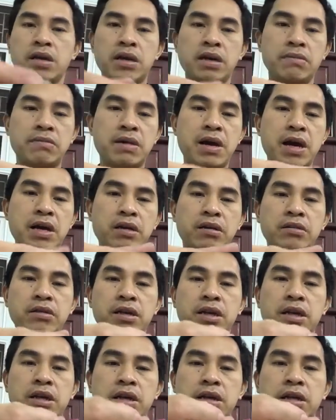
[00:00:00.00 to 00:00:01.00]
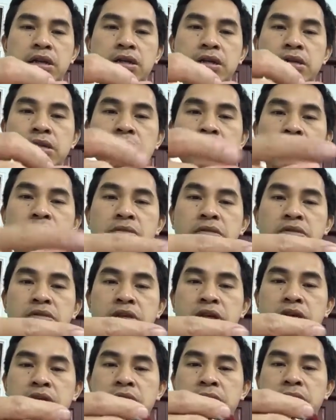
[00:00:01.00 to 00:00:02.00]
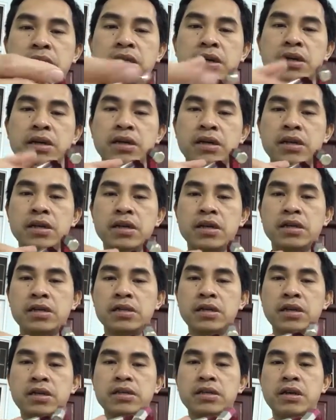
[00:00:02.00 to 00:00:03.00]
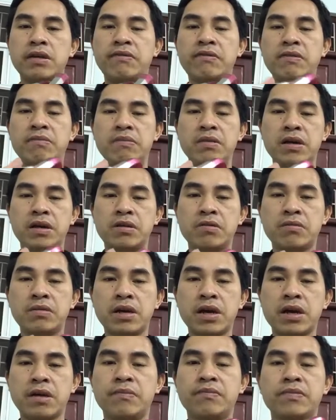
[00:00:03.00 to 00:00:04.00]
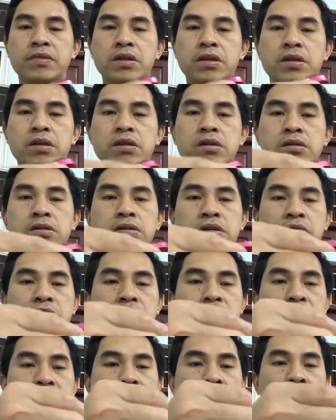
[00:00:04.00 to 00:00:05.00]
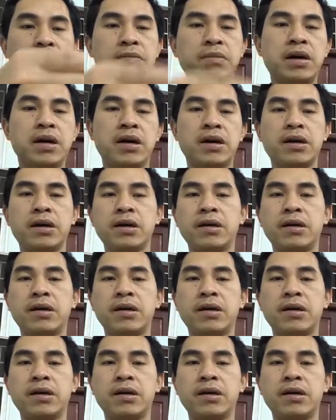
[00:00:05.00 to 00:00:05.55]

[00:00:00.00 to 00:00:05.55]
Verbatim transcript: các bạn có thể thấy cỡ 6 màu xanh nước biển rất dễ phân biệt đúng không ạ rồi các bạn mở